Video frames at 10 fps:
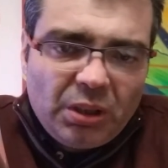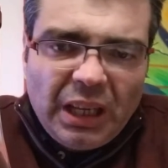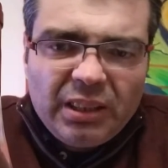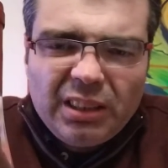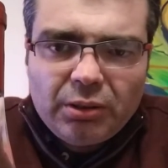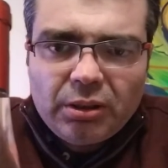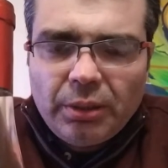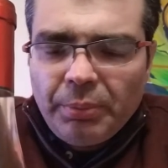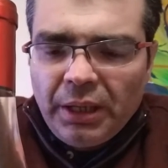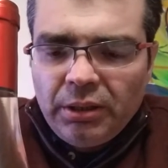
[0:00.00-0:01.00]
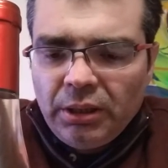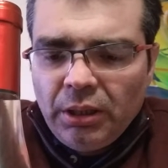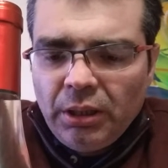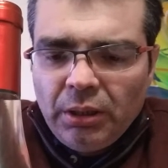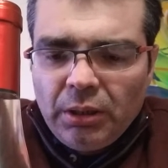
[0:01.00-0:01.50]
está dentro da média,
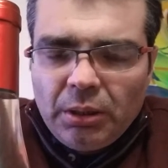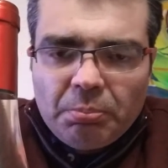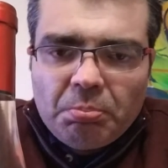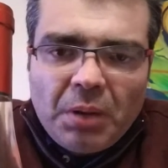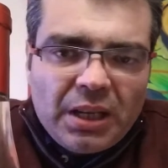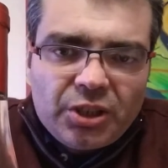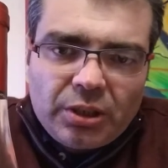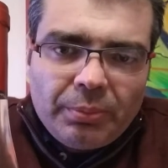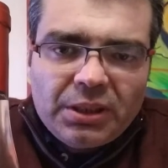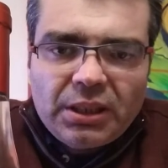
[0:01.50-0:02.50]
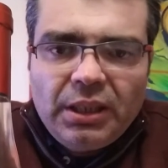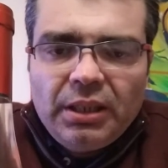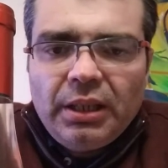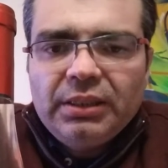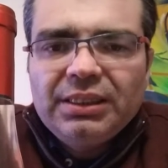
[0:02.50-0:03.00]
mas também se calhar